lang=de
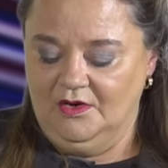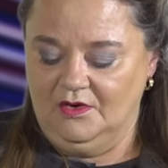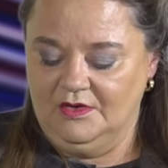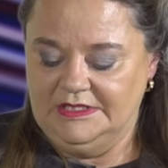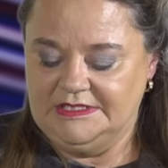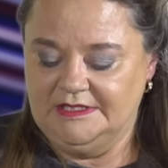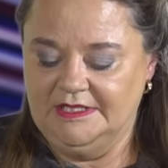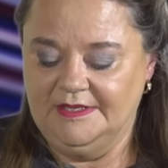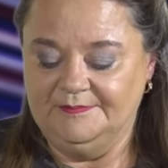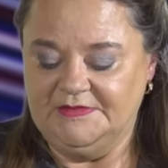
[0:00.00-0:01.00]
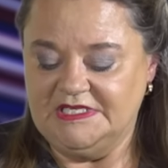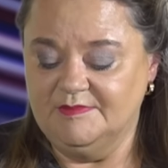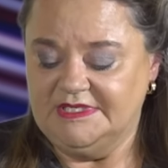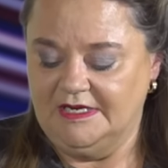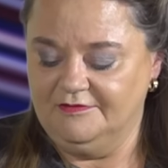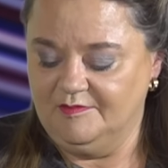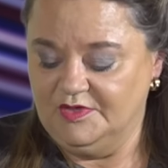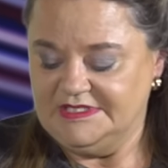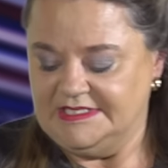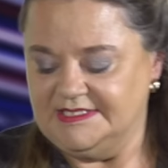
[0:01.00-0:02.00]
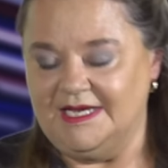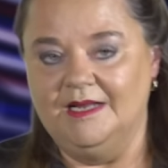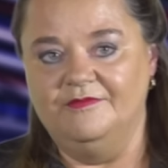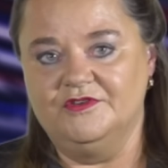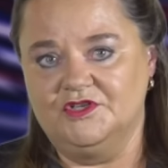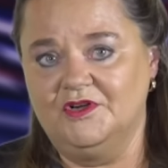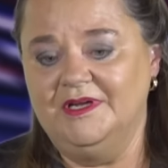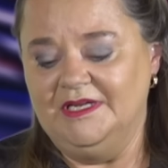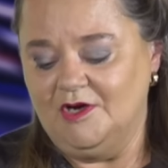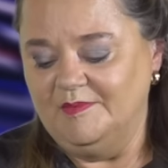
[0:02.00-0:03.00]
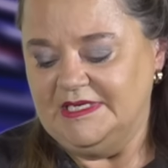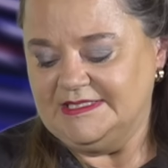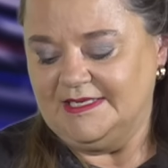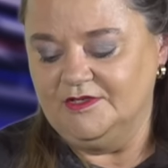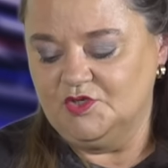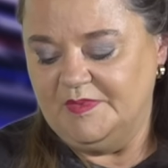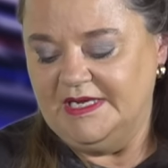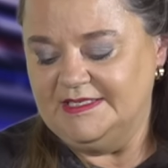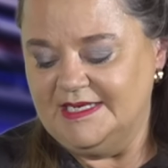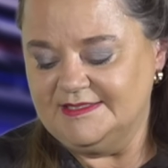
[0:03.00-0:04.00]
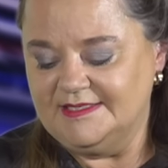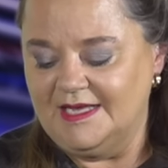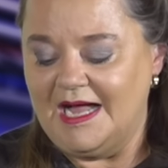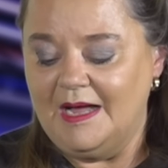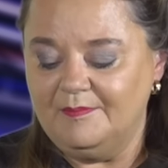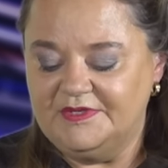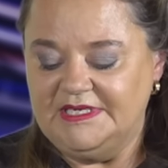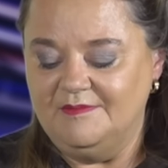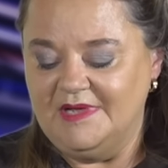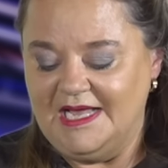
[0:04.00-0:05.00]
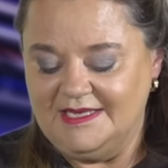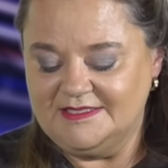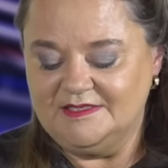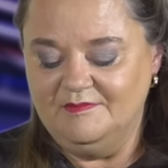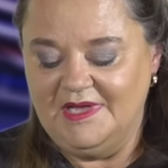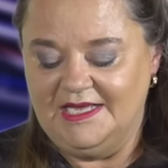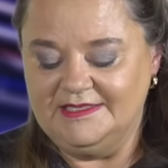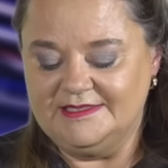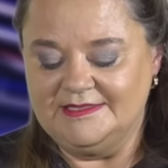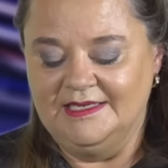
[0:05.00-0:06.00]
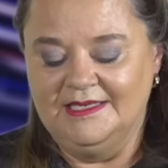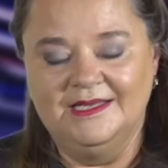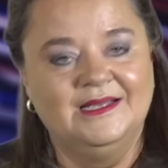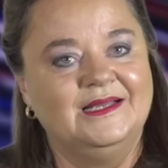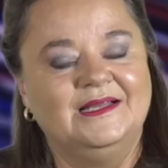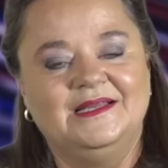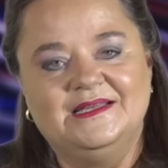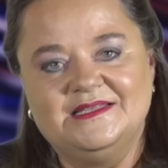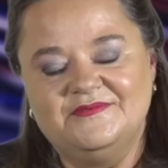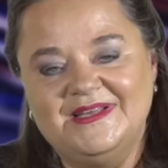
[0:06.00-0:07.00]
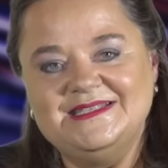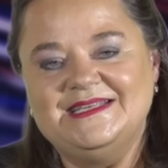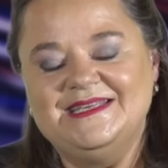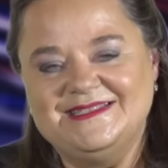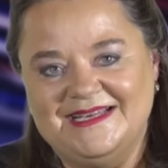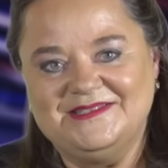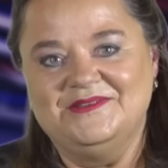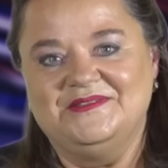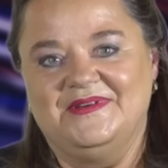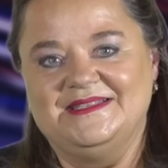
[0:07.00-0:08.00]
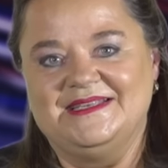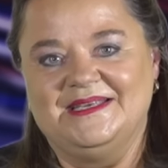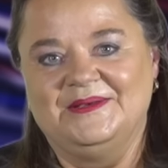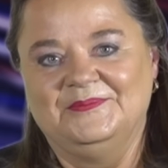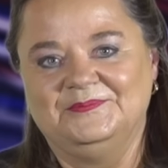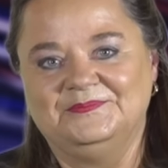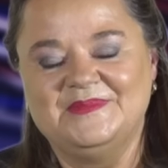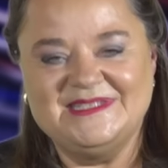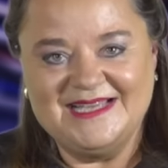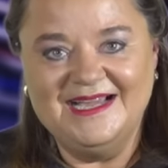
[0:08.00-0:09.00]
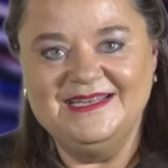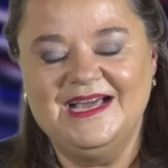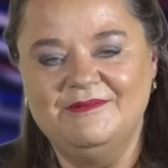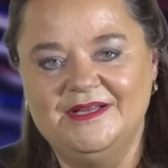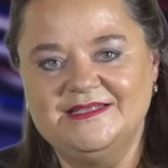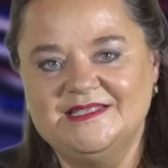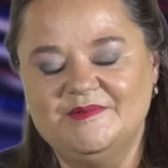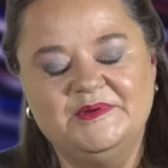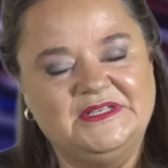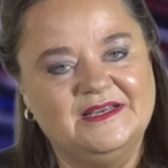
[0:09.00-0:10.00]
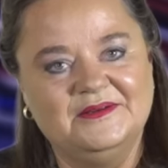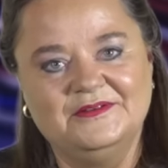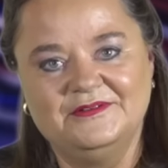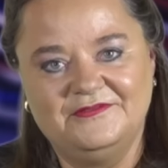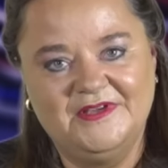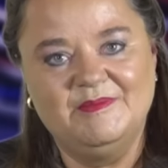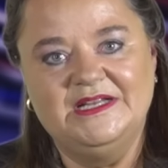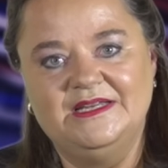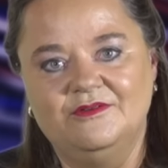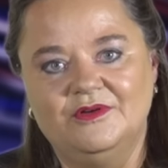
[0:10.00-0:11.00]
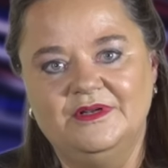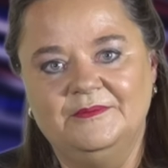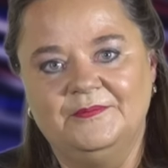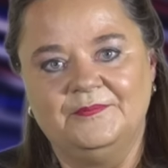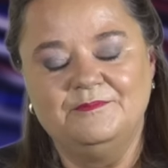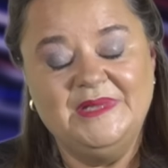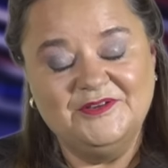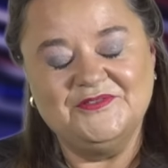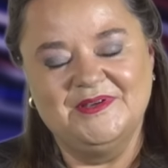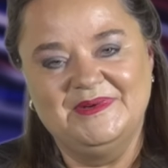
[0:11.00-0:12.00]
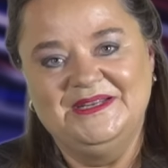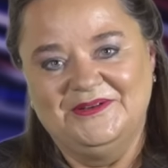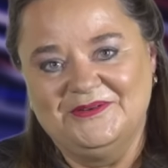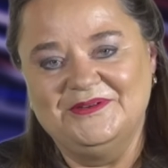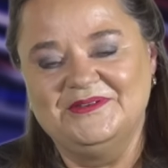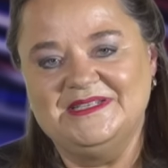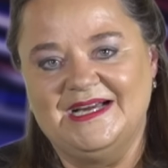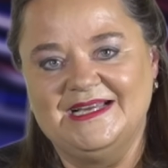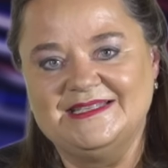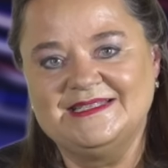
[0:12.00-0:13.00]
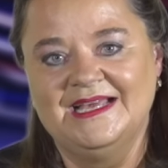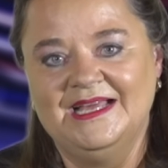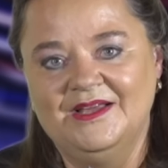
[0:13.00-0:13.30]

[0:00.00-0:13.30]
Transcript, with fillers: Und diese Mitteilung vom Bundeszentralamt für Steuern, die kommt erst ganz spät, erst ab dem 1. März 2026. Bis dahin arbeiten sie mit der 4 mal die 0. Minus 4 mal die 0 und die 1.